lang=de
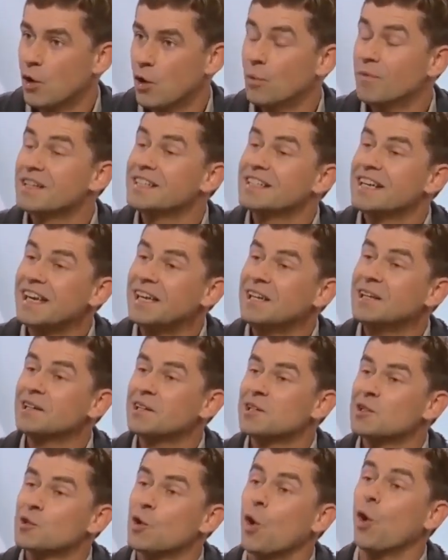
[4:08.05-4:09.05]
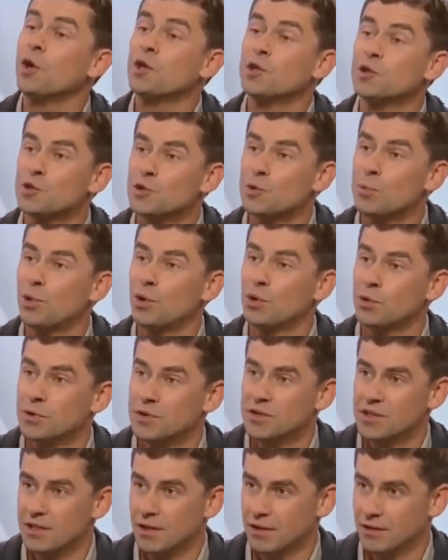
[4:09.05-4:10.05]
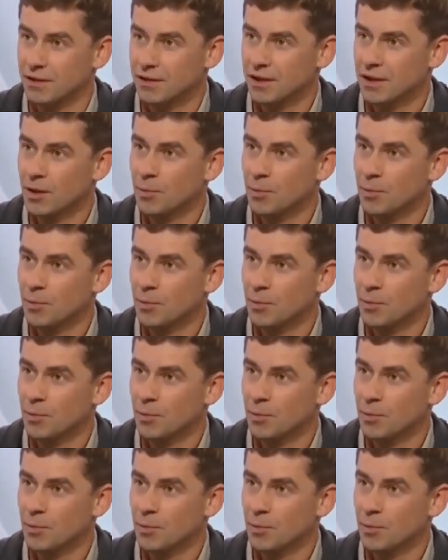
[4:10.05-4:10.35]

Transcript: um was Ähnliches heute zu produzieren,